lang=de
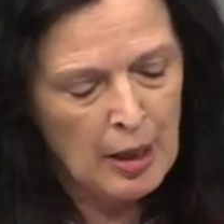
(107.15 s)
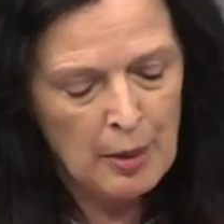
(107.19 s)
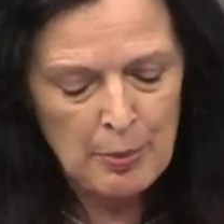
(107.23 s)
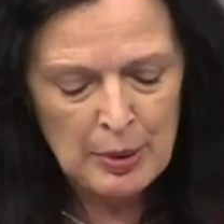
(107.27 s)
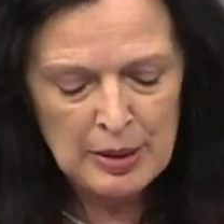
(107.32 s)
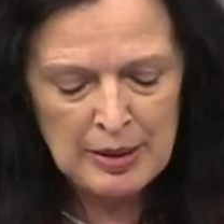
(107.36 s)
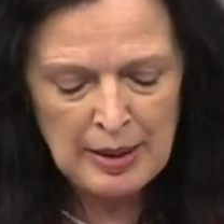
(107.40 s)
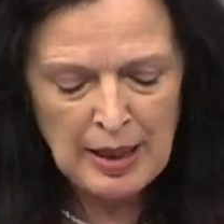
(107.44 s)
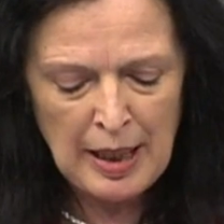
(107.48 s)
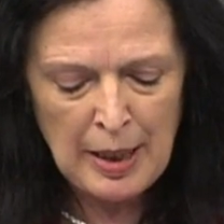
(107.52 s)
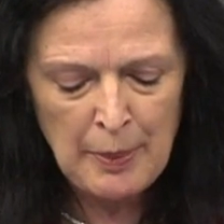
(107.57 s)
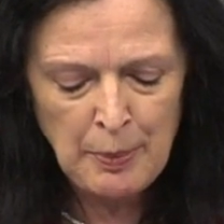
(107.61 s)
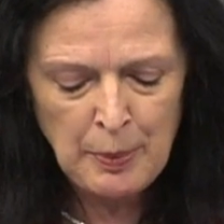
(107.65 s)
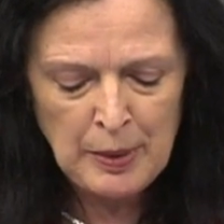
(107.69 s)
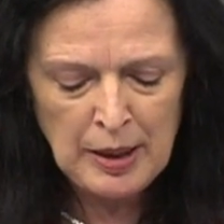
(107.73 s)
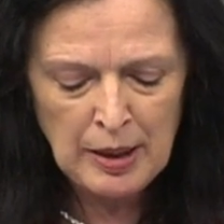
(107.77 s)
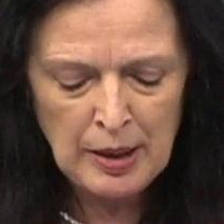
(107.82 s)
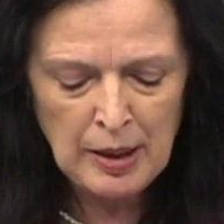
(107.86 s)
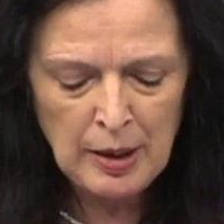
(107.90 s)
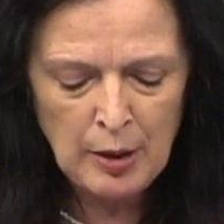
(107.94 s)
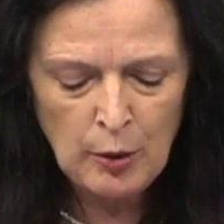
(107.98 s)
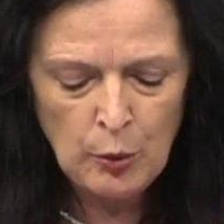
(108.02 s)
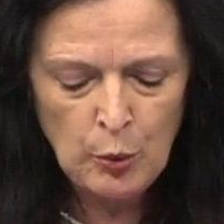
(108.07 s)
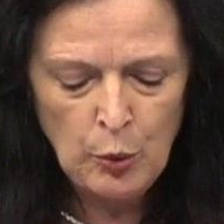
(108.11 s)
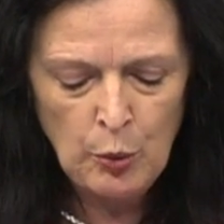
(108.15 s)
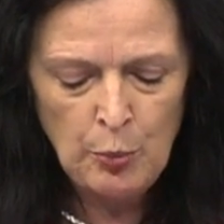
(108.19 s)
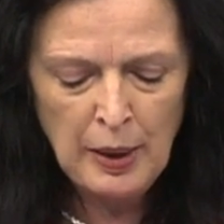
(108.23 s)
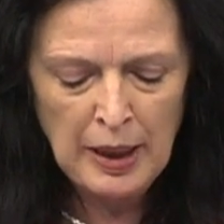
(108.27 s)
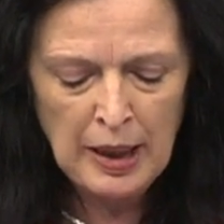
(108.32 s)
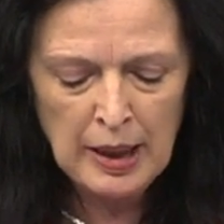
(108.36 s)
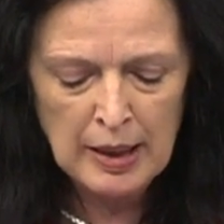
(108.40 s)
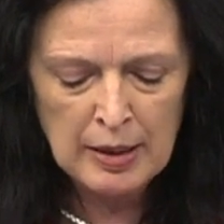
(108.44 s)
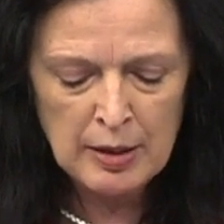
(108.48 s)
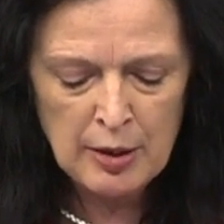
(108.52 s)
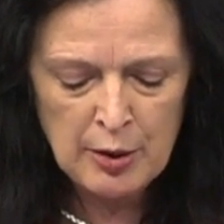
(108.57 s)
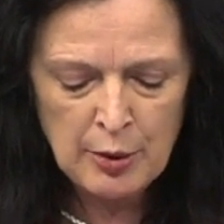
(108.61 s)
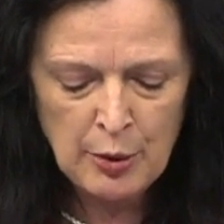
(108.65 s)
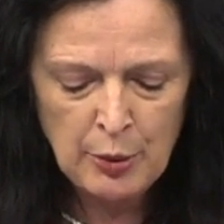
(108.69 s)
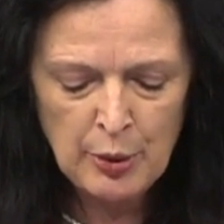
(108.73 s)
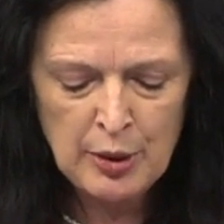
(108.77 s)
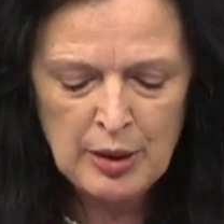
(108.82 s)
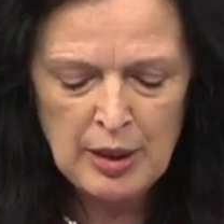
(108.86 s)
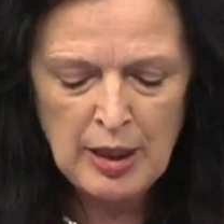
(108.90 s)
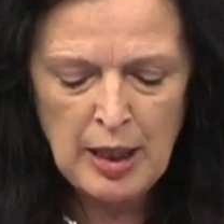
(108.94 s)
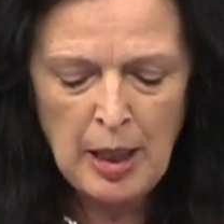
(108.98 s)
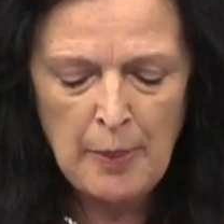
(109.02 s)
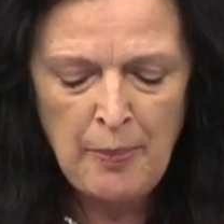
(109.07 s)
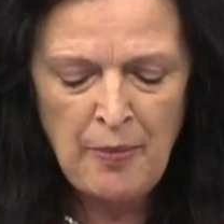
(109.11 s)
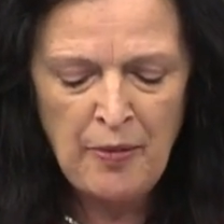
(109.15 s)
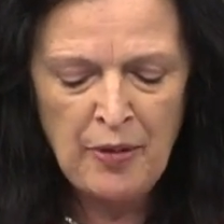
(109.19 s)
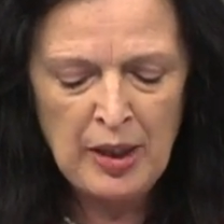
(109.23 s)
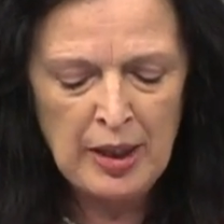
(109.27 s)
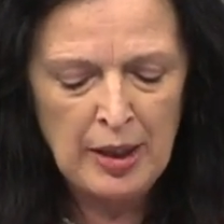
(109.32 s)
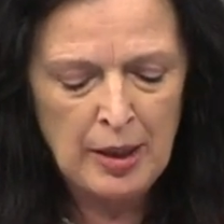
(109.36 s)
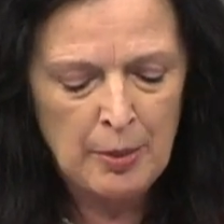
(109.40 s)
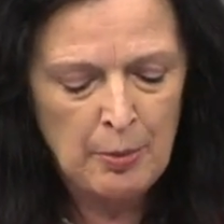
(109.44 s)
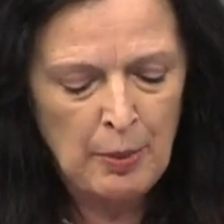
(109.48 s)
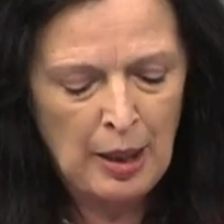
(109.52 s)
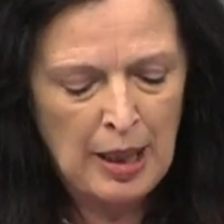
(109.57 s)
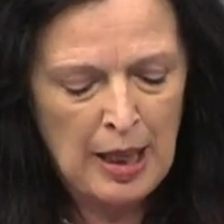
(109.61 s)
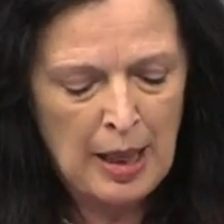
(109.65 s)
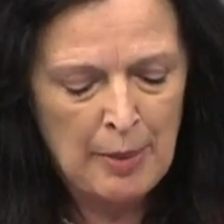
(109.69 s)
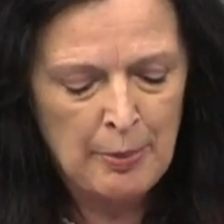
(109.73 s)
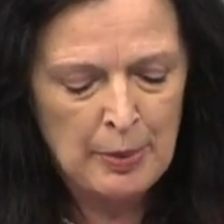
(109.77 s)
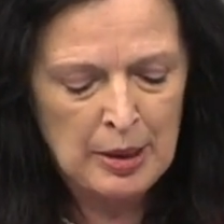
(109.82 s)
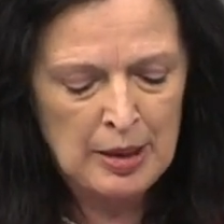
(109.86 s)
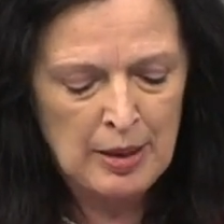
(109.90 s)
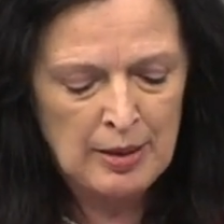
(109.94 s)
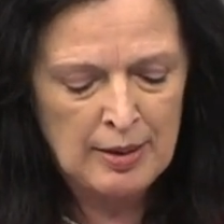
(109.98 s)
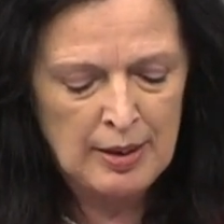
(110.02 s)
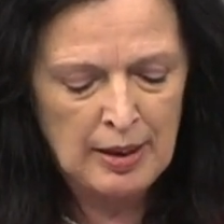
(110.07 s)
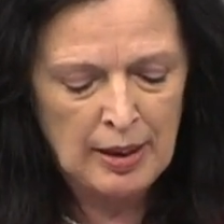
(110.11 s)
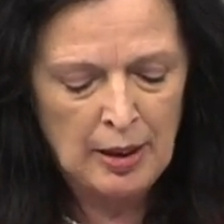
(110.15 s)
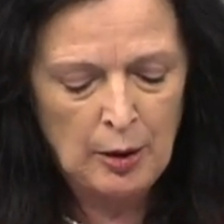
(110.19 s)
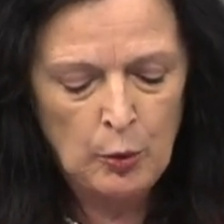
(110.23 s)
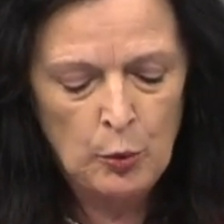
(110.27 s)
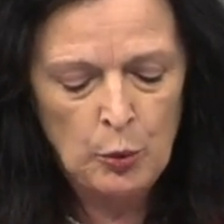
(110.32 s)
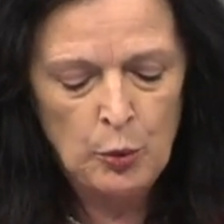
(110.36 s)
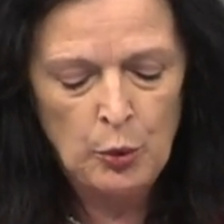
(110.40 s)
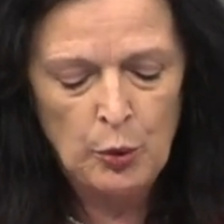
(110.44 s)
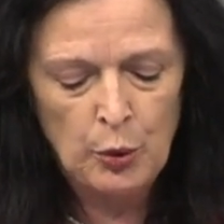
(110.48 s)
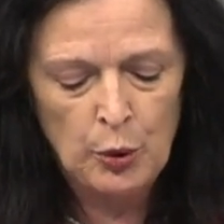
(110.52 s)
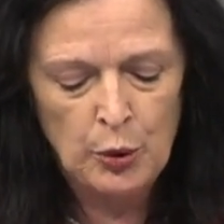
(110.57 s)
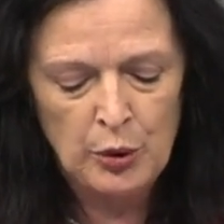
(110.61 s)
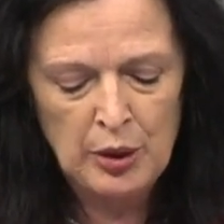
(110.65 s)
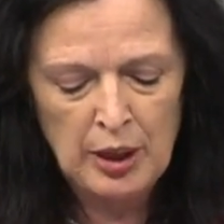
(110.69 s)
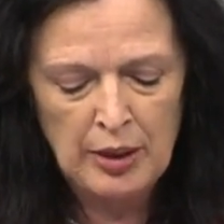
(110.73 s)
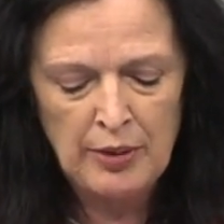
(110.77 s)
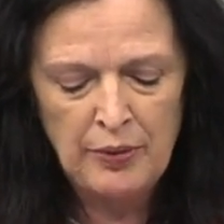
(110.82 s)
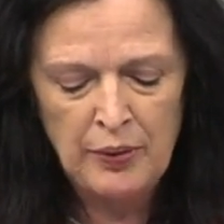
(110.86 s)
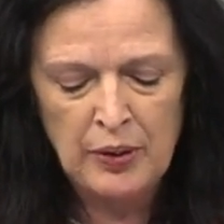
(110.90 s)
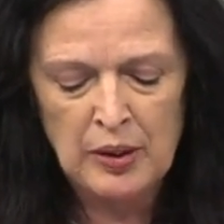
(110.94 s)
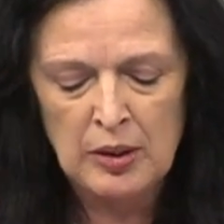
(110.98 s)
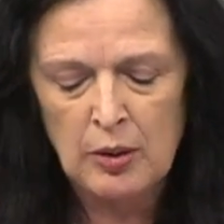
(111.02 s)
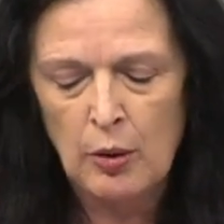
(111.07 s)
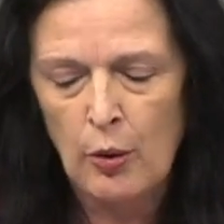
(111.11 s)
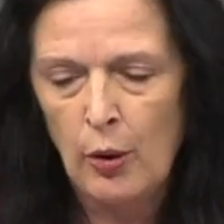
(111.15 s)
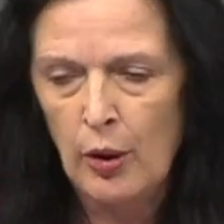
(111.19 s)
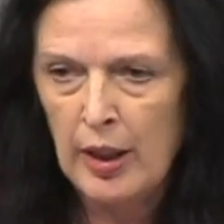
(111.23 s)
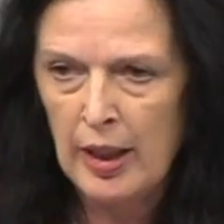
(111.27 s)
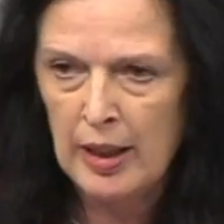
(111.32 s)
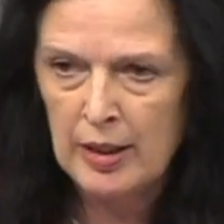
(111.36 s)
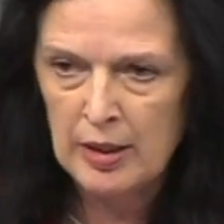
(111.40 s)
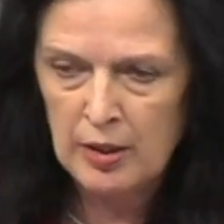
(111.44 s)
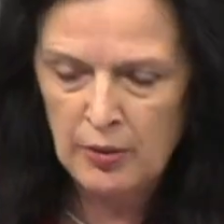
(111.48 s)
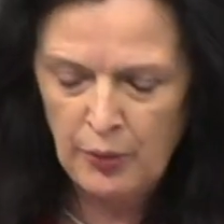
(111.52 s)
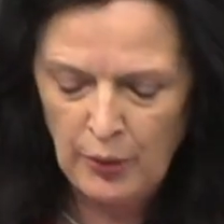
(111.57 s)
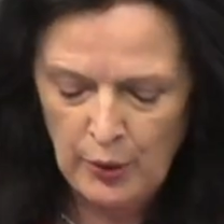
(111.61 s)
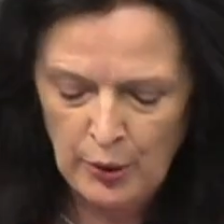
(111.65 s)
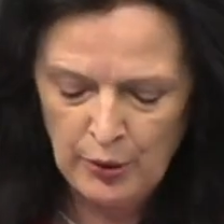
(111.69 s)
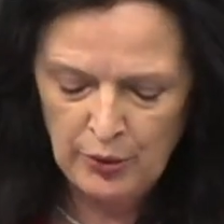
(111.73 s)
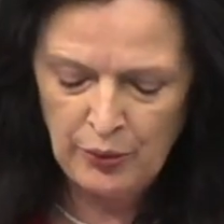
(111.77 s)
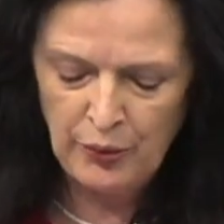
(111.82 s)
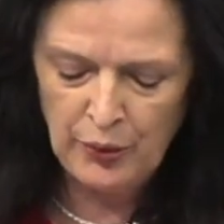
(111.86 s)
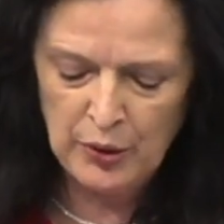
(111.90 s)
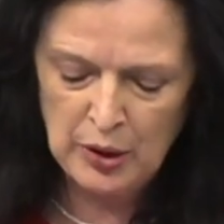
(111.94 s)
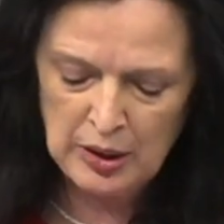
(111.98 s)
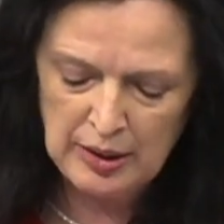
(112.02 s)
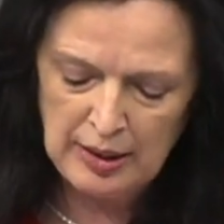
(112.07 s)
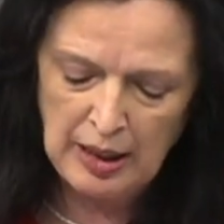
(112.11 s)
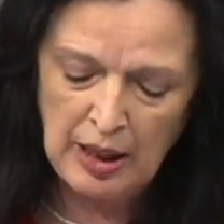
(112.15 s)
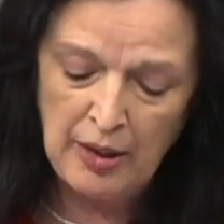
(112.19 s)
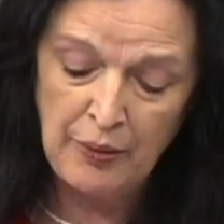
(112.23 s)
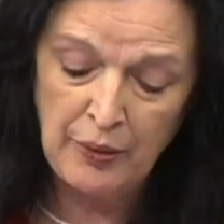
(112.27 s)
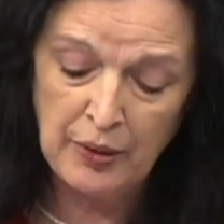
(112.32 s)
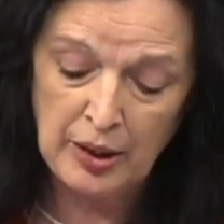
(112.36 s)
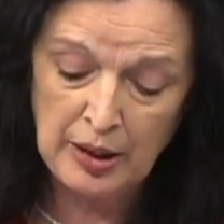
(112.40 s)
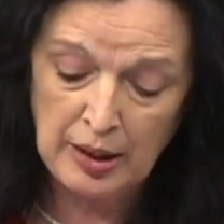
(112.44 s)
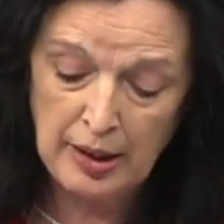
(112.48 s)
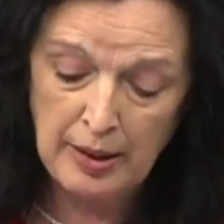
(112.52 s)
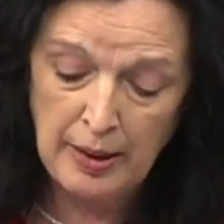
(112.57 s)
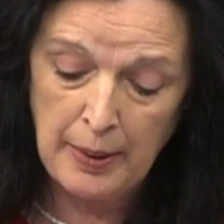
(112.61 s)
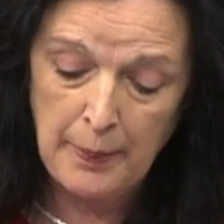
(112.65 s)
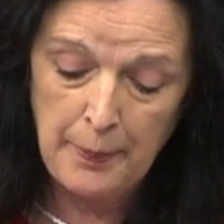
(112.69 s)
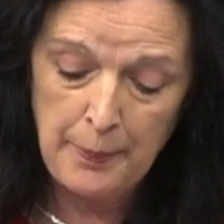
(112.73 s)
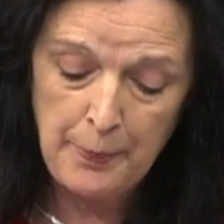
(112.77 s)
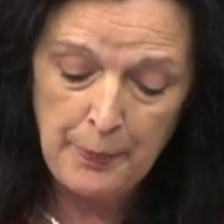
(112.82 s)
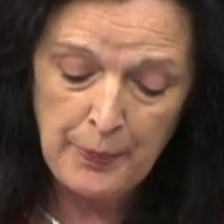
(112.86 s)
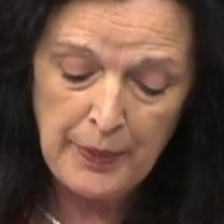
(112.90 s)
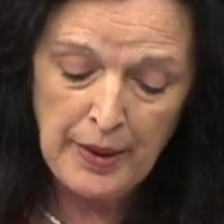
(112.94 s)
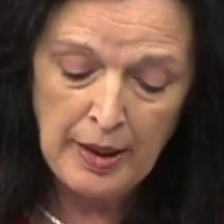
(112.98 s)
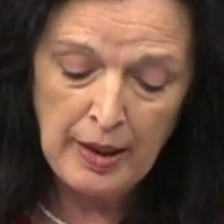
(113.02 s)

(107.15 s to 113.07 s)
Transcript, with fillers: betreibt die EU Migrationsabwehr im Rahmen des EU-Nothilfe-Treuhandsfonds für Afrika.